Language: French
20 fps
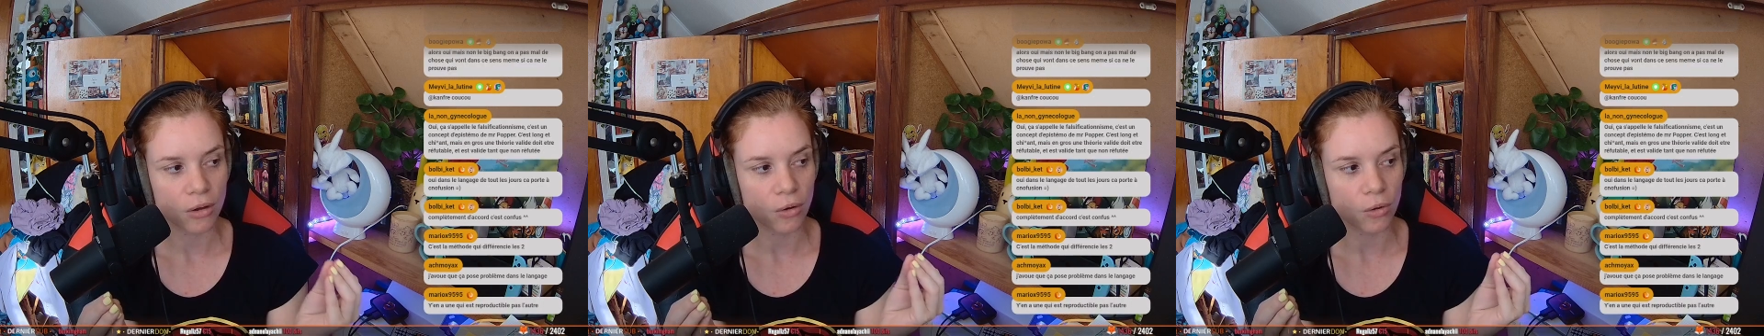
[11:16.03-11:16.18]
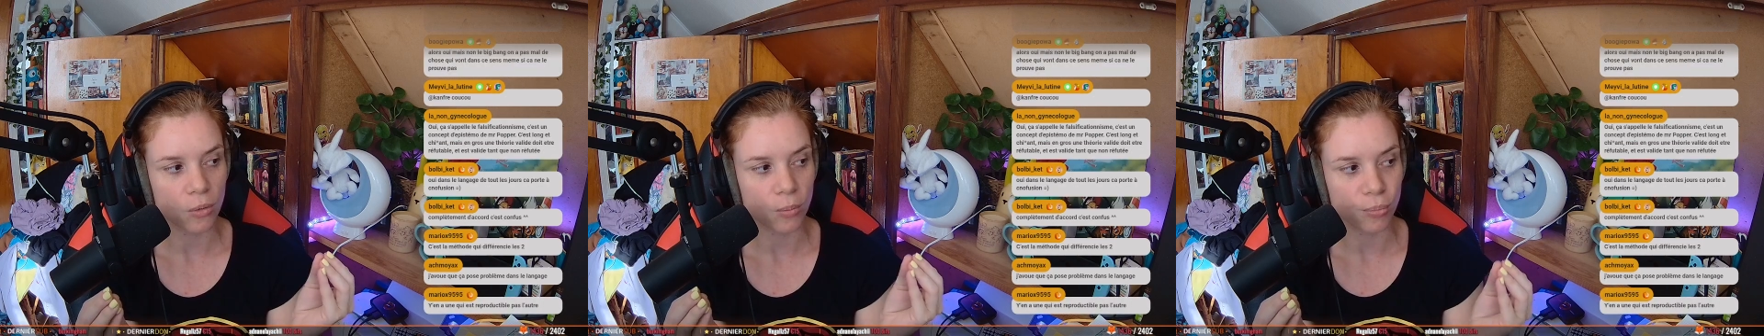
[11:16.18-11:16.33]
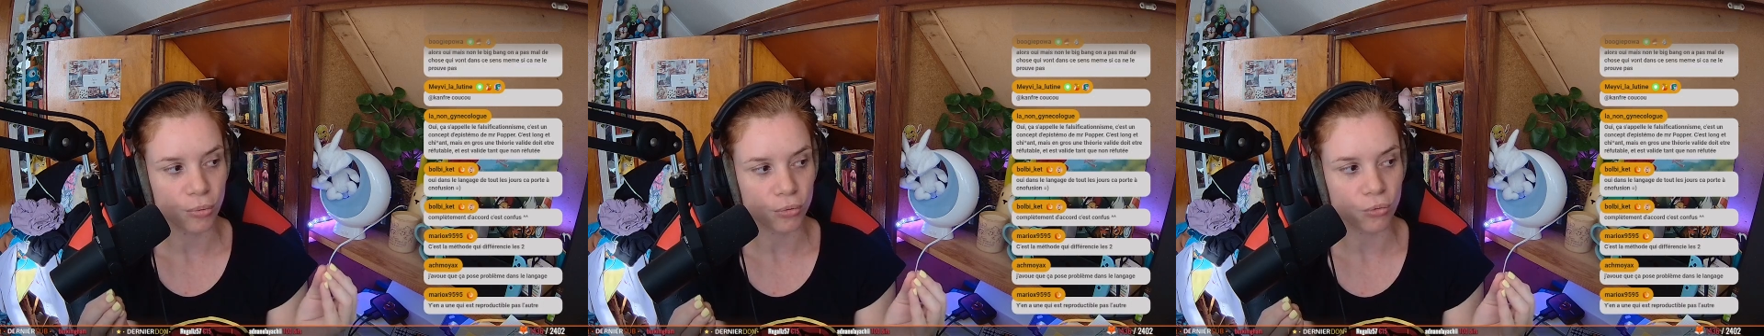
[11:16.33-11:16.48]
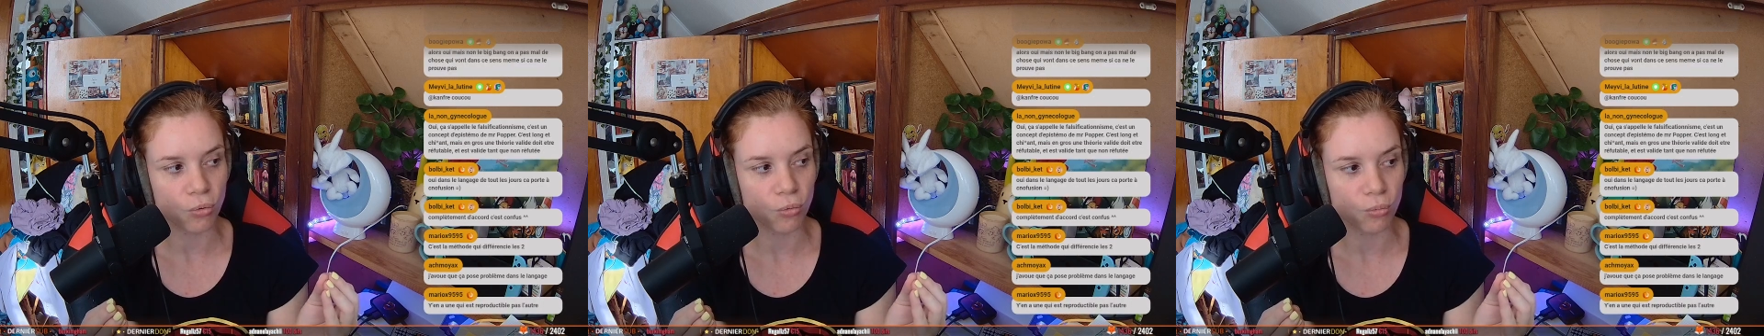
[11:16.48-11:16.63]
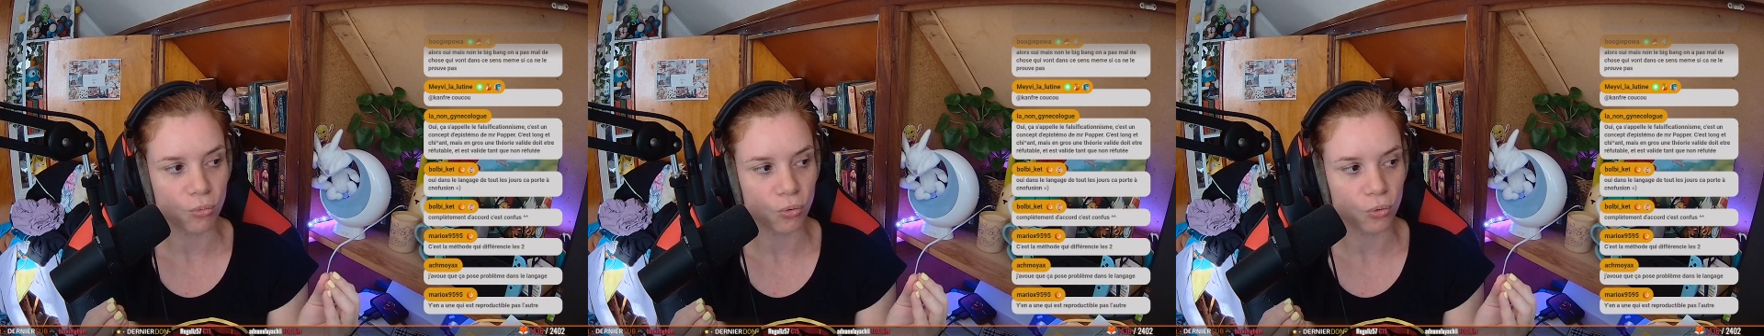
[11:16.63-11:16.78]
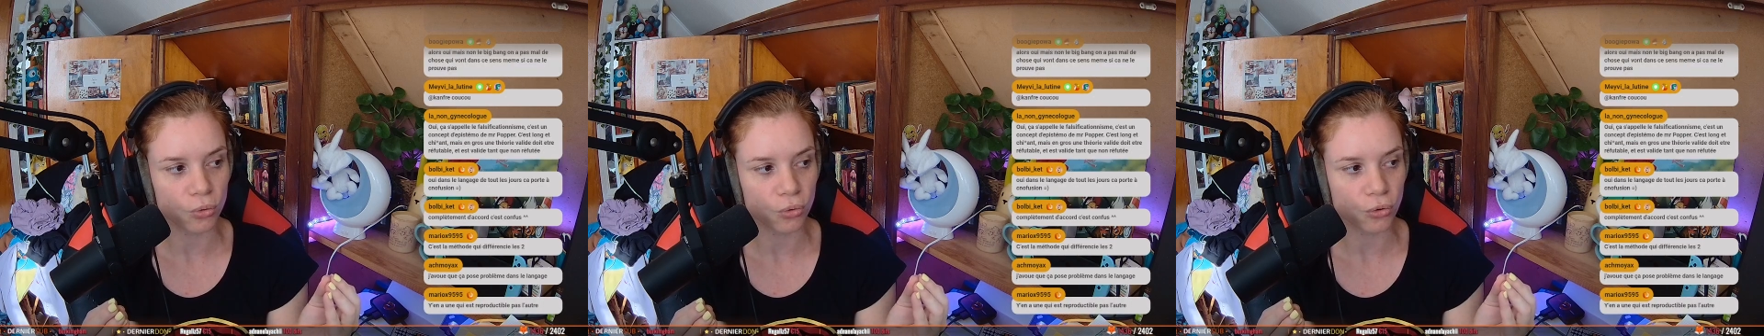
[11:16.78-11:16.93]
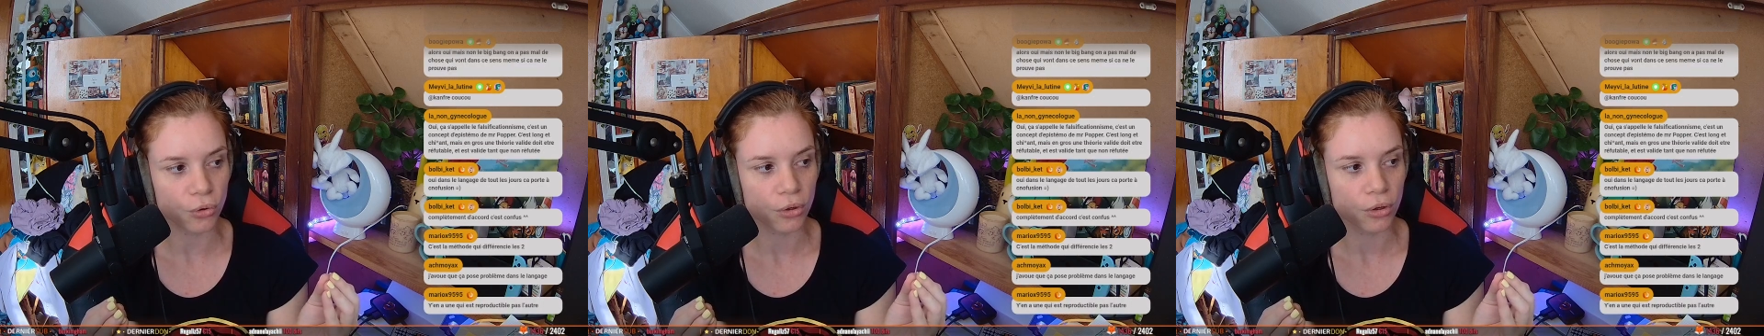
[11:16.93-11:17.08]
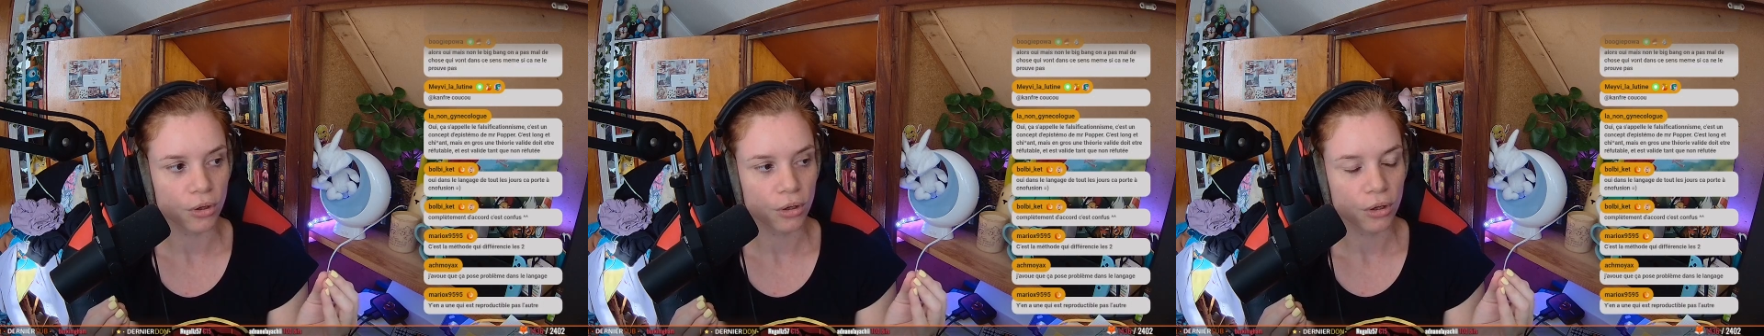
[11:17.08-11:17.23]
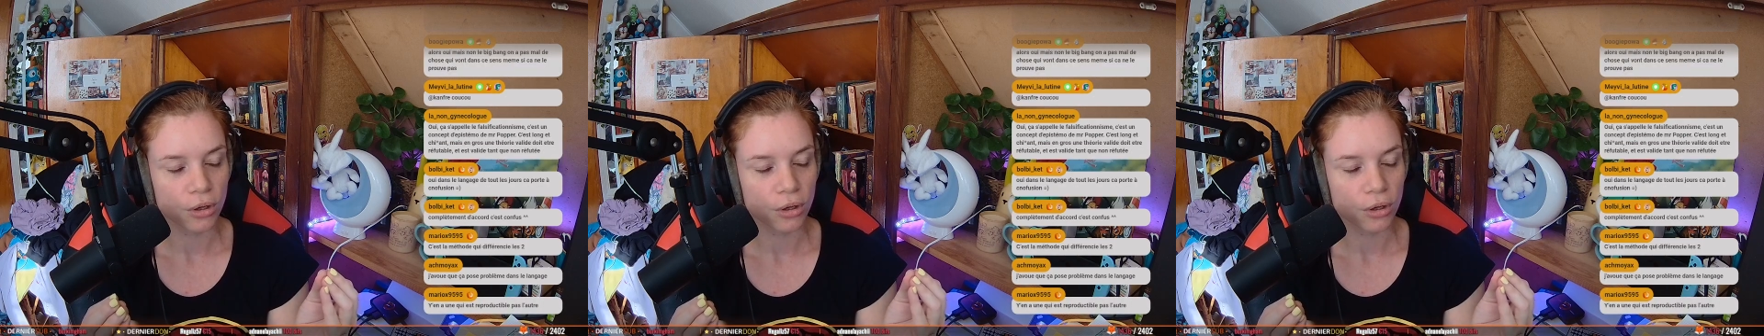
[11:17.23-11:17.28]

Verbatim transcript: euh, pour tout le monde,